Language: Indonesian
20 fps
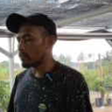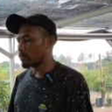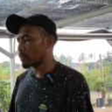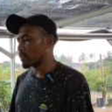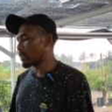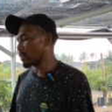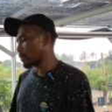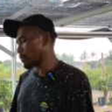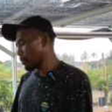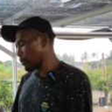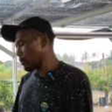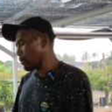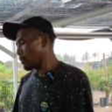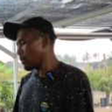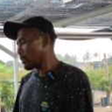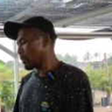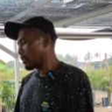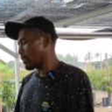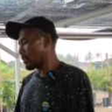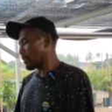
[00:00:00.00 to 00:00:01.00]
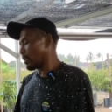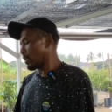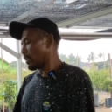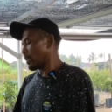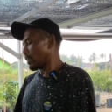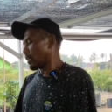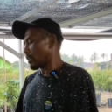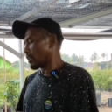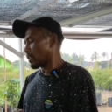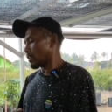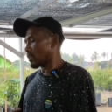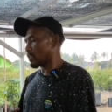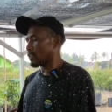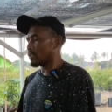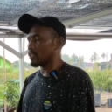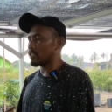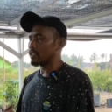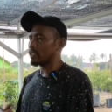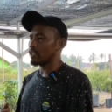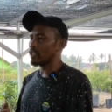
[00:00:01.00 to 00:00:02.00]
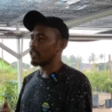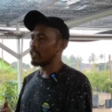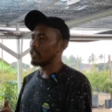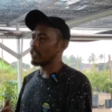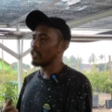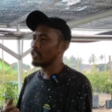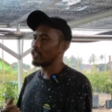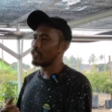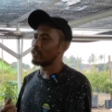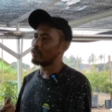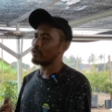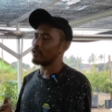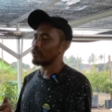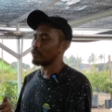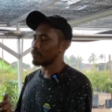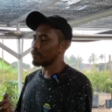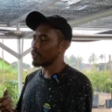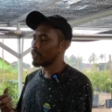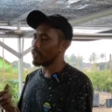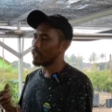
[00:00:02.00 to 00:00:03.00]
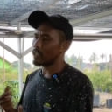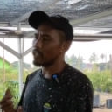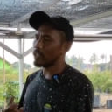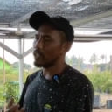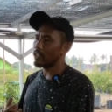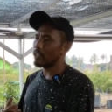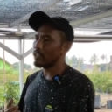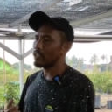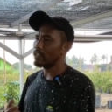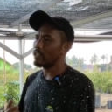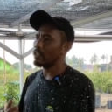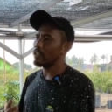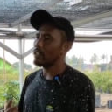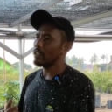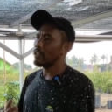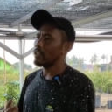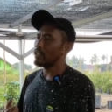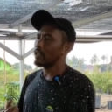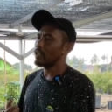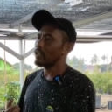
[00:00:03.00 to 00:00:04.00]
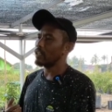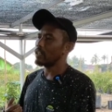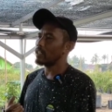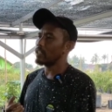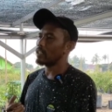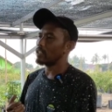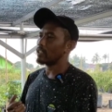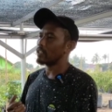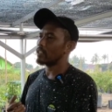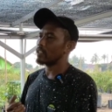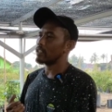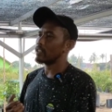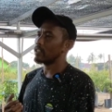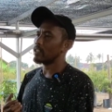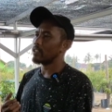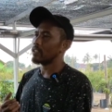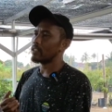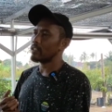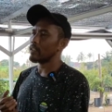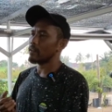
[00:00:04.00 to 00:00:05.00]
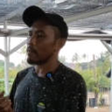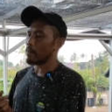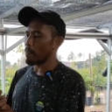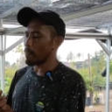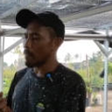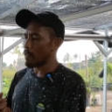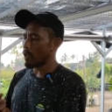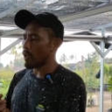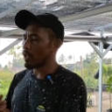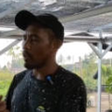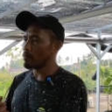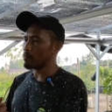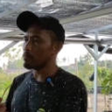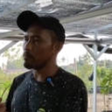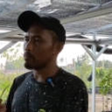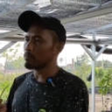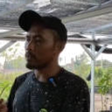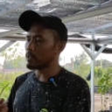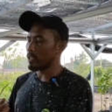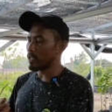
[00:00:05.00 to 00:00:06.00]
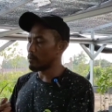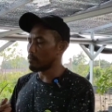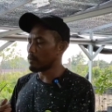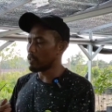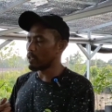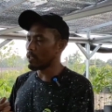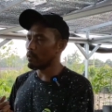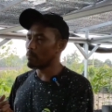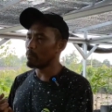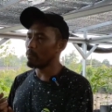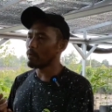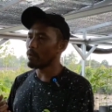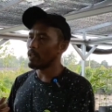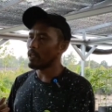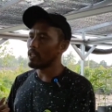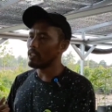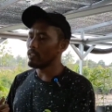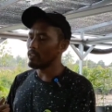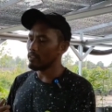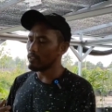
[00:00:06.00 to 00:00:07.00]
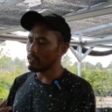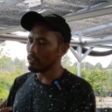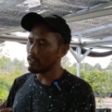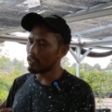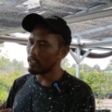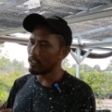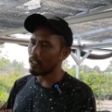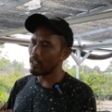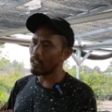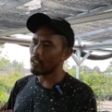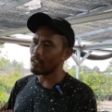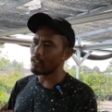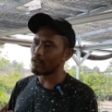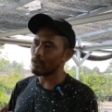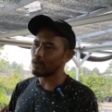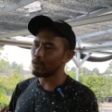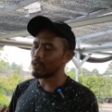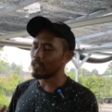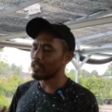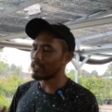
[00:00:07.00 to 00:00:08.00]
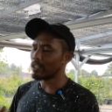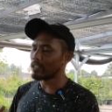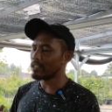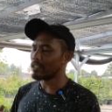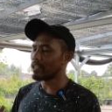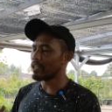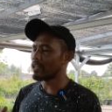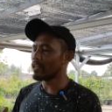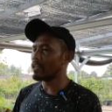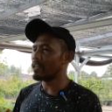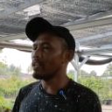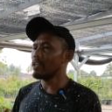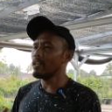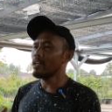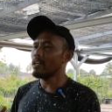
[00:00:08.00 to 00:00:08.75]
ya, saudaraku eh, kita juga sudah ada eh, tanaman alpokat yang sudah kita